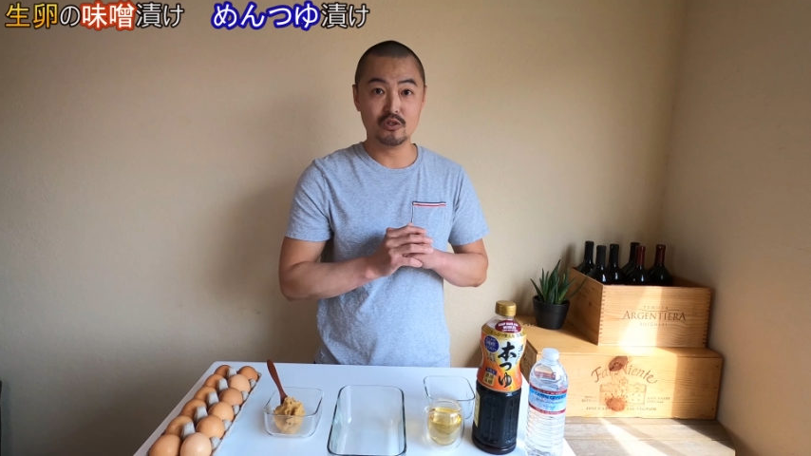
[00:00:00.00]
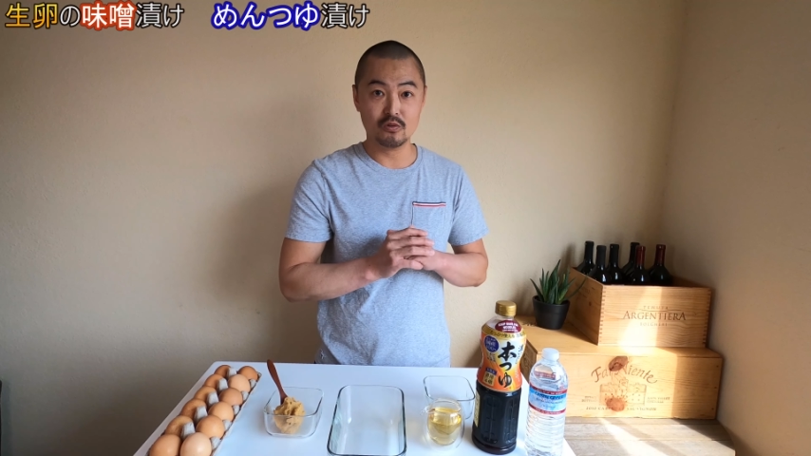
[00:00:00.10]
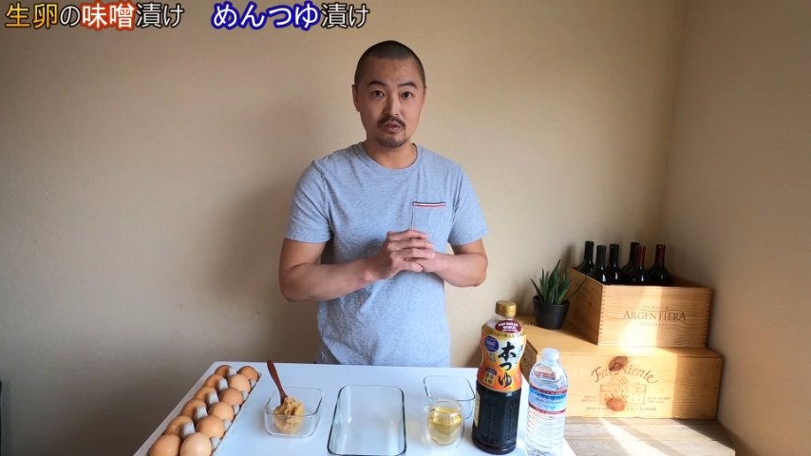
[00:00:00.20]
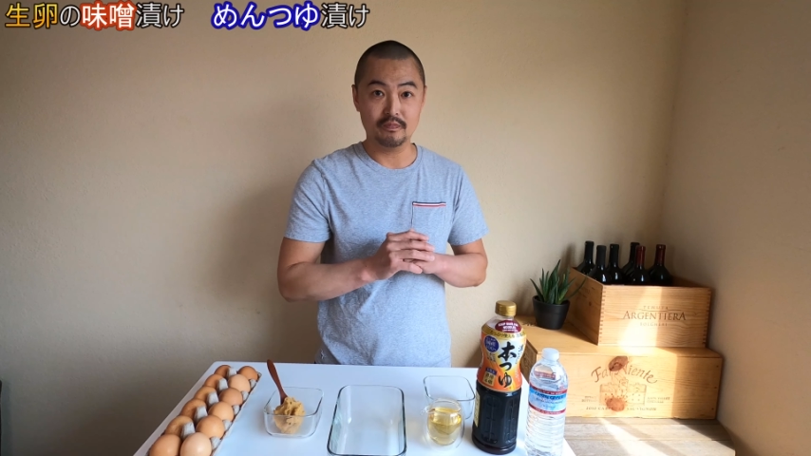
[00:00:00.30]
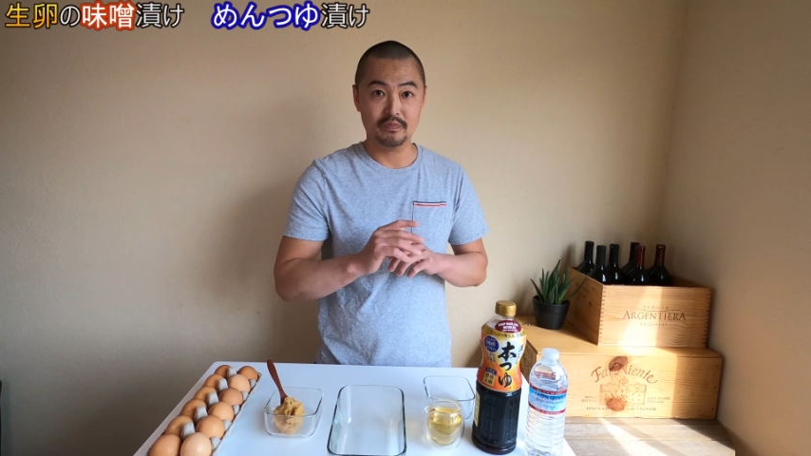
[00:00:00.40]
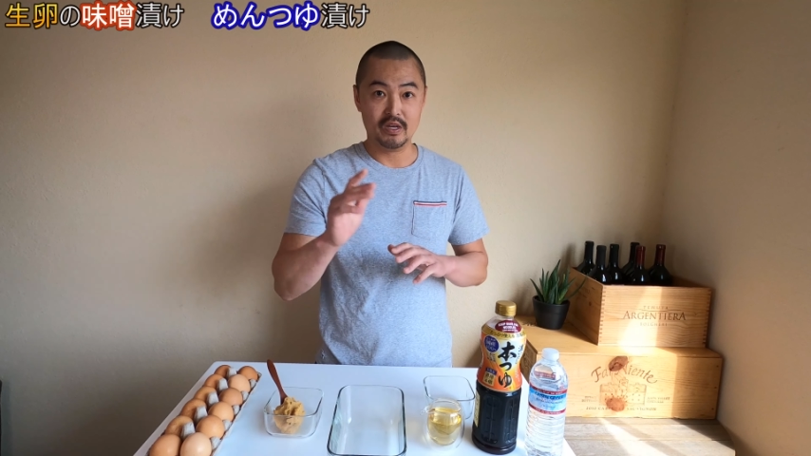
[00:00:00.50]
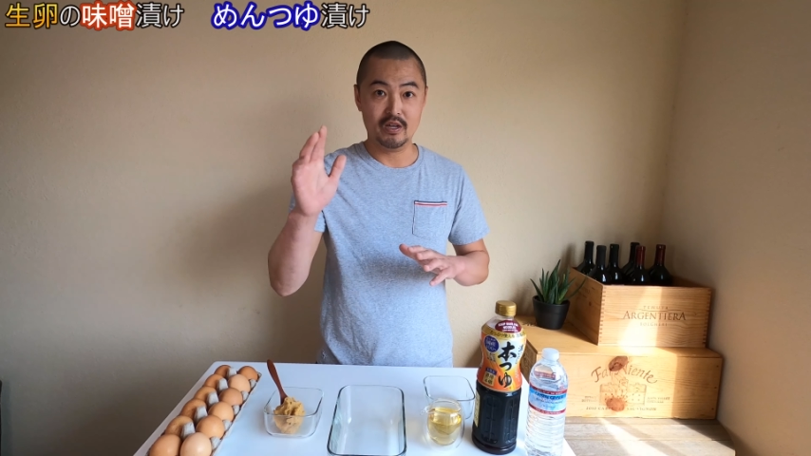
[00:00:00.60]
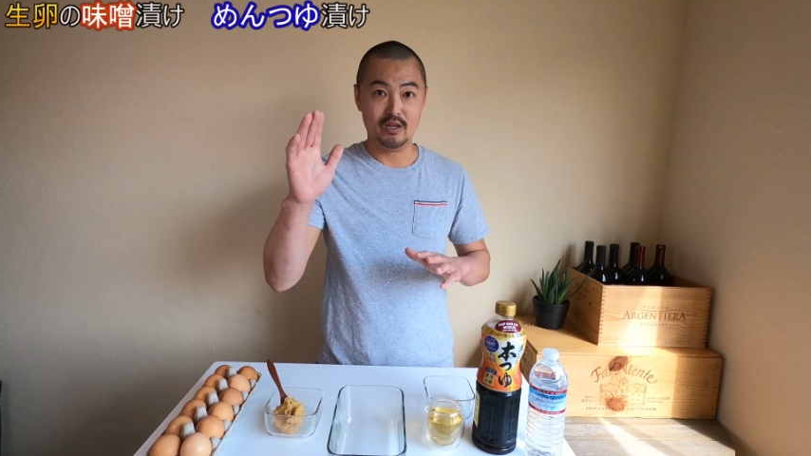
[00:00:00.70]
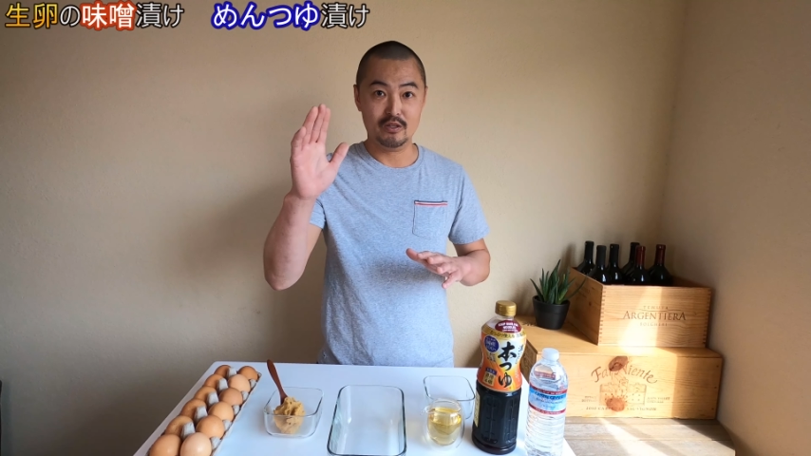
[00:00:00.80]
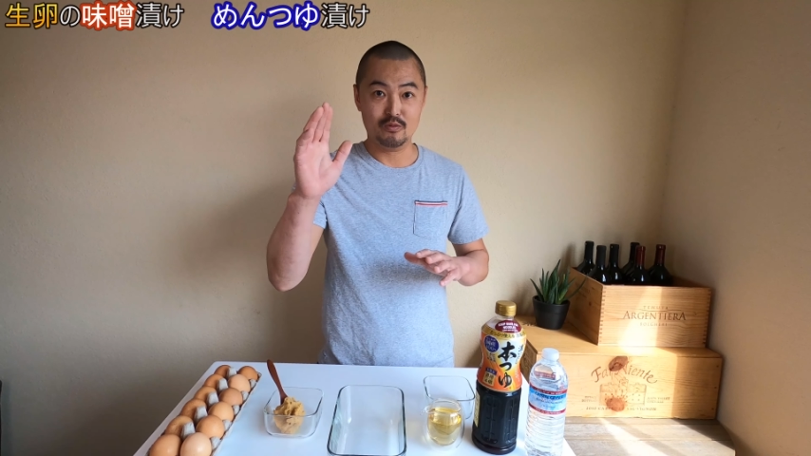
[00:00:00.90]
諸君、
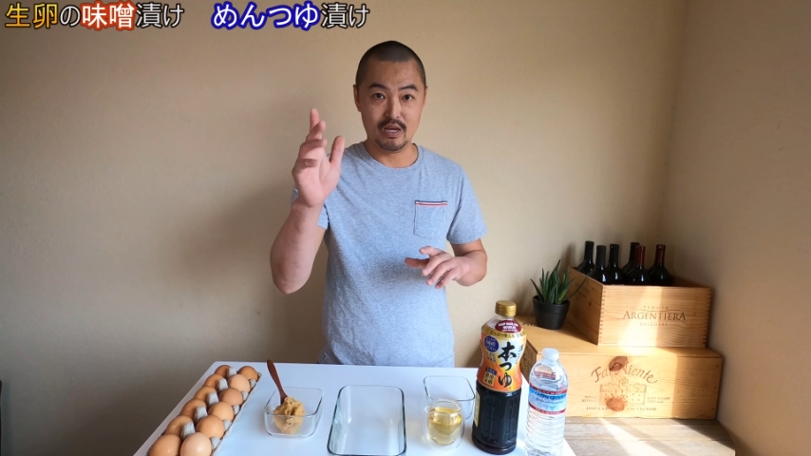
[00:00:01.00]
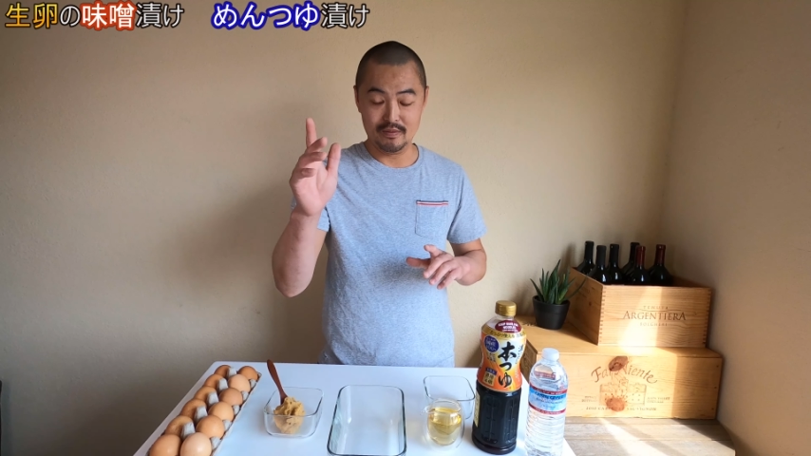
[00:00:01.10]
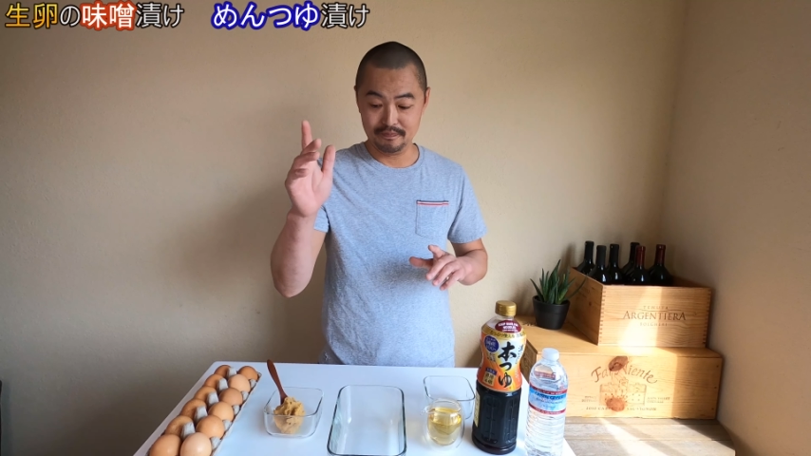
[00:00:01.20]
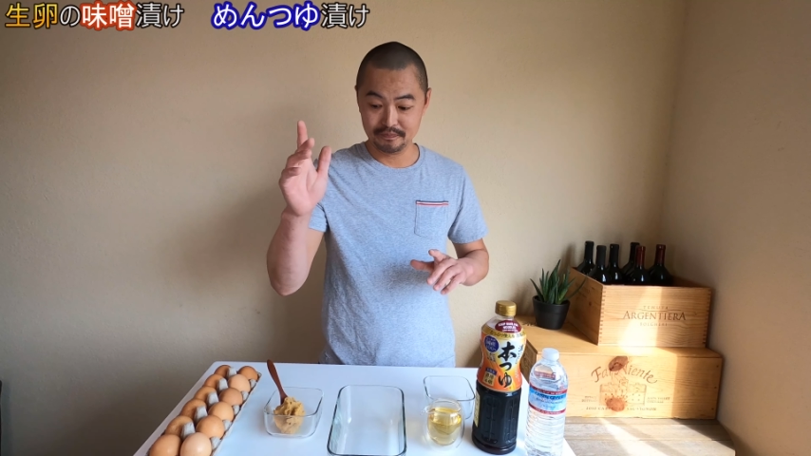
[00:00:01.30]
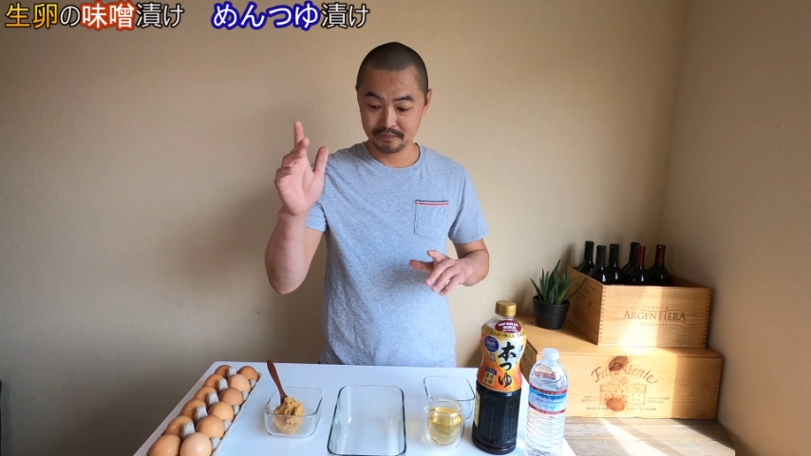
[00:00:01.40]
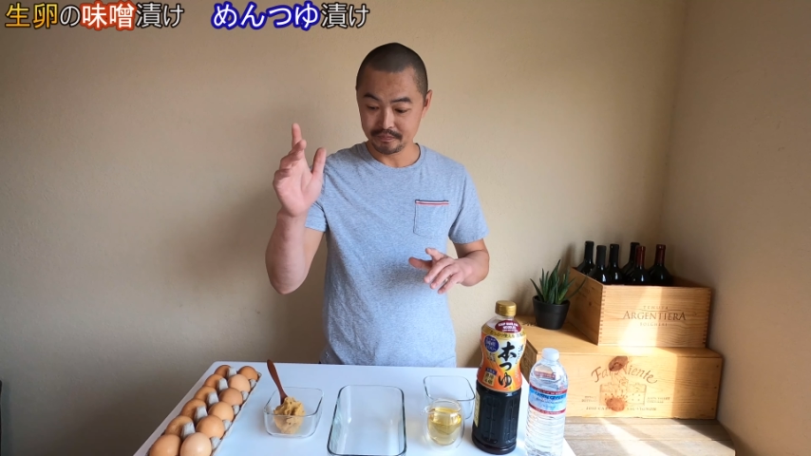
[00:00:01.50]
えっ、ー、とね、